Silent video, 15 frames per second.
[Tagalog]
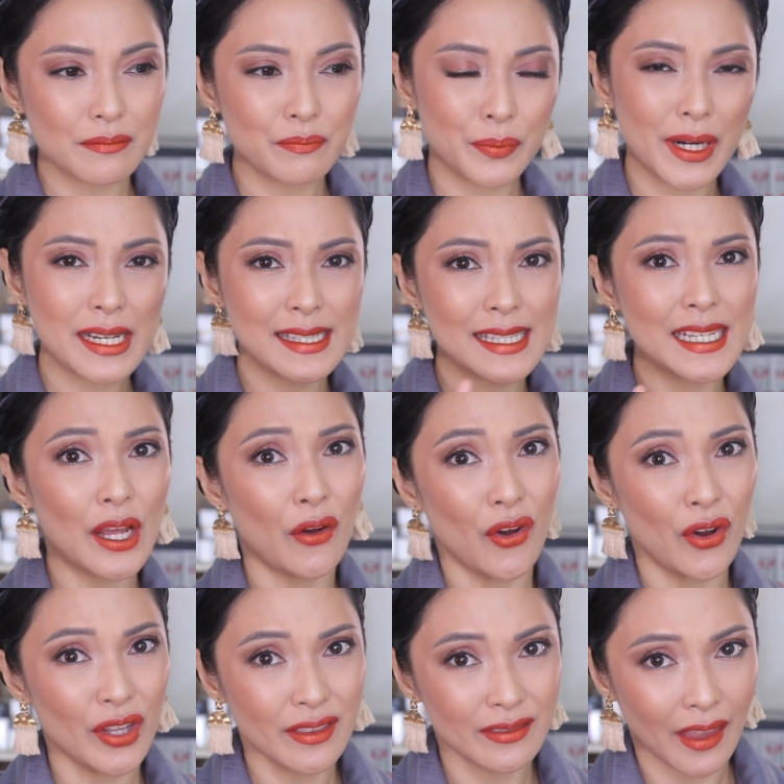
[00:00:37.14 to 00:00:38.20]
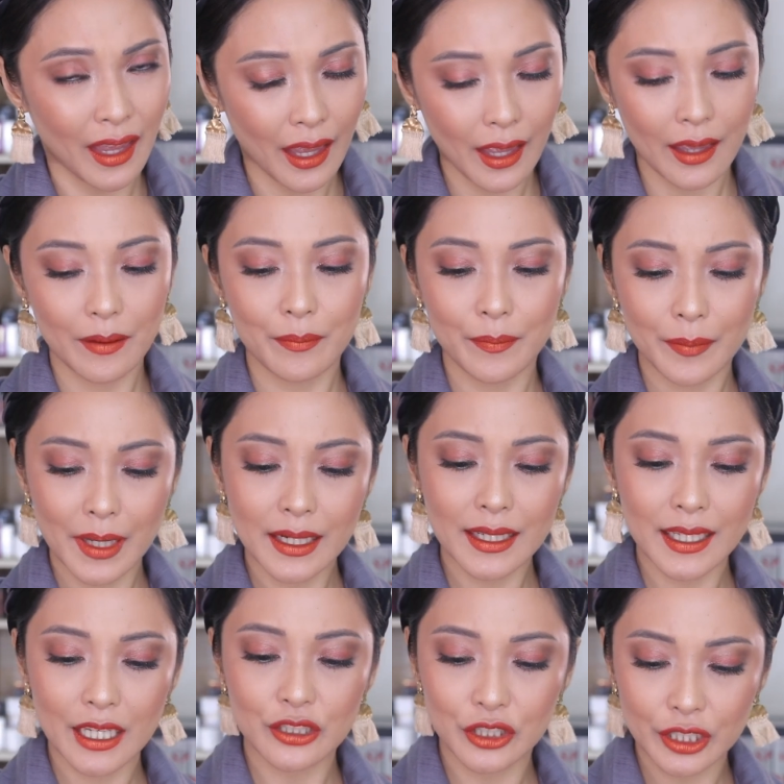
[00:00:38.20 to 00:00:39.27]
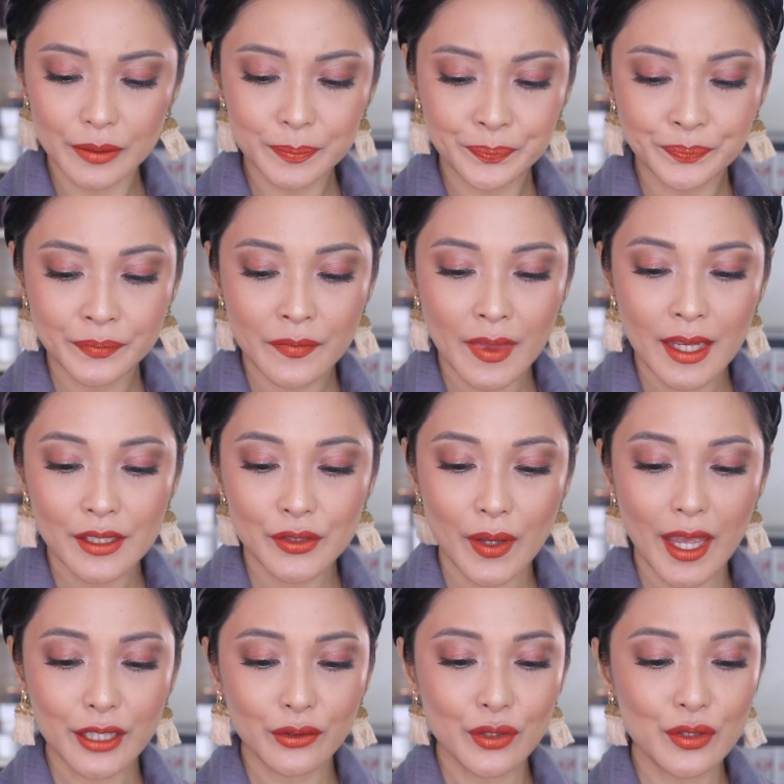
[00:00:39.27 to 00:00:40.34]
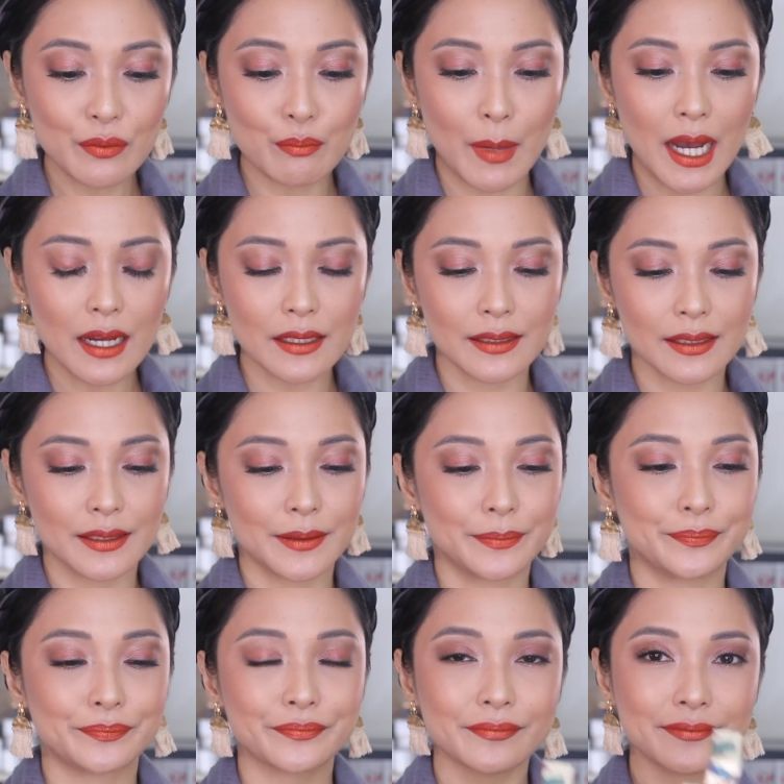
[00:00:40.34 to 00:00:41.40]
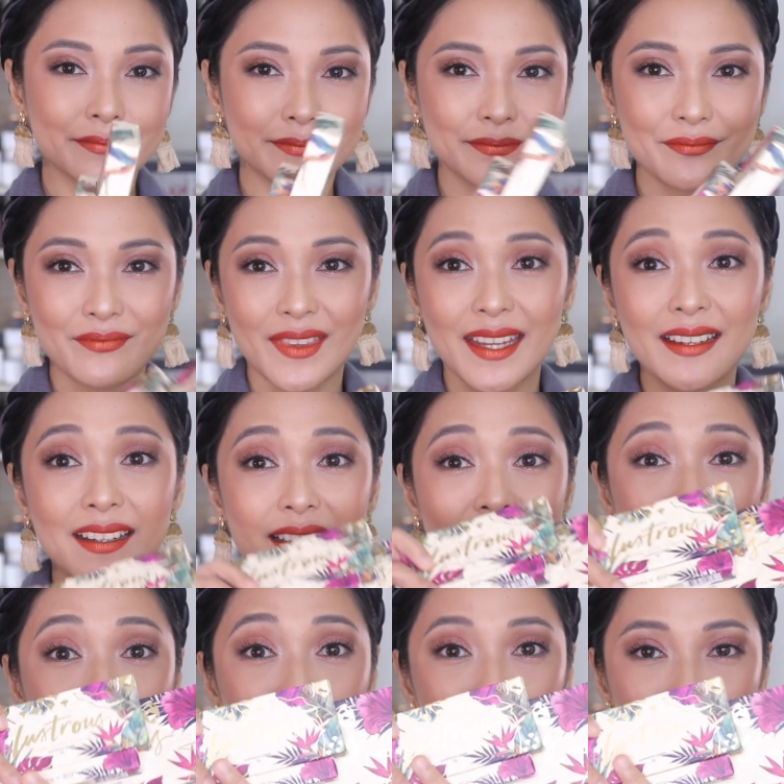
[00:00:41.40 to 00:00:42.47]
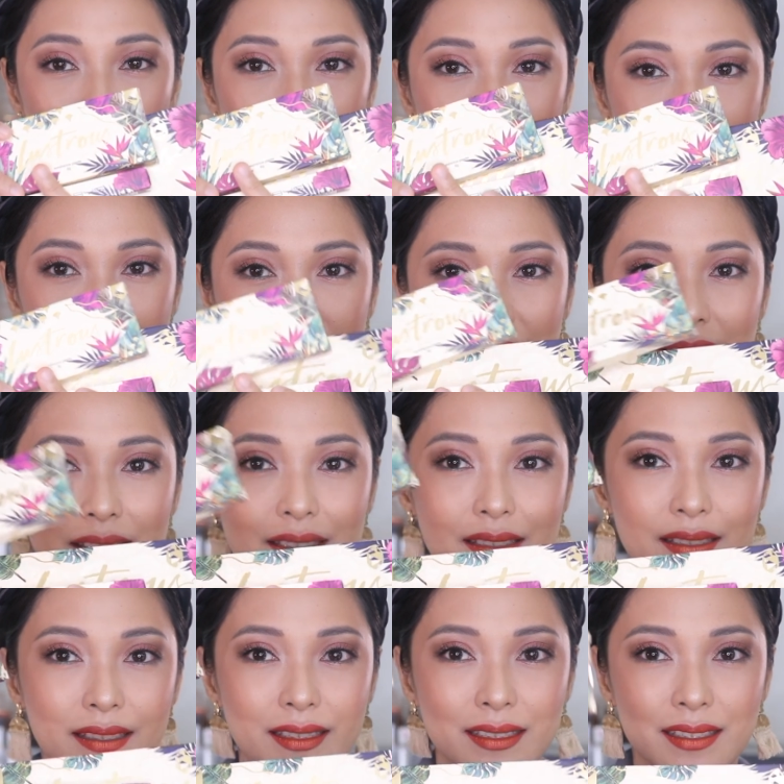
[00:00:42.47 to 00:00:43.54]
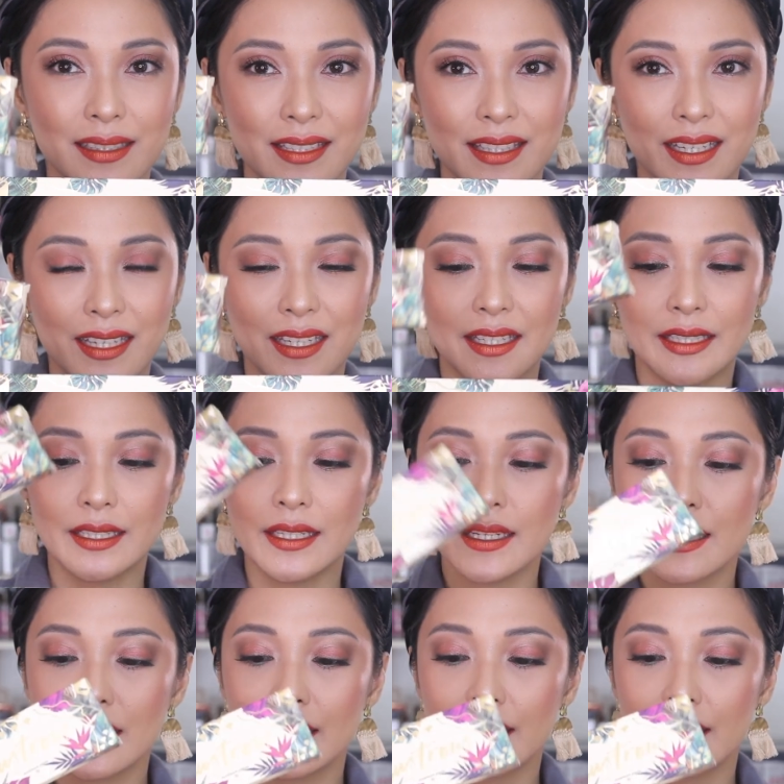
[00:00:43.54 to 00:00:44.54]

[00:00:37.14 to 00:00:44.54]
pricey ng konti. Parang ganon. So, eto yung box. Ang ganda ng boxes. Yan.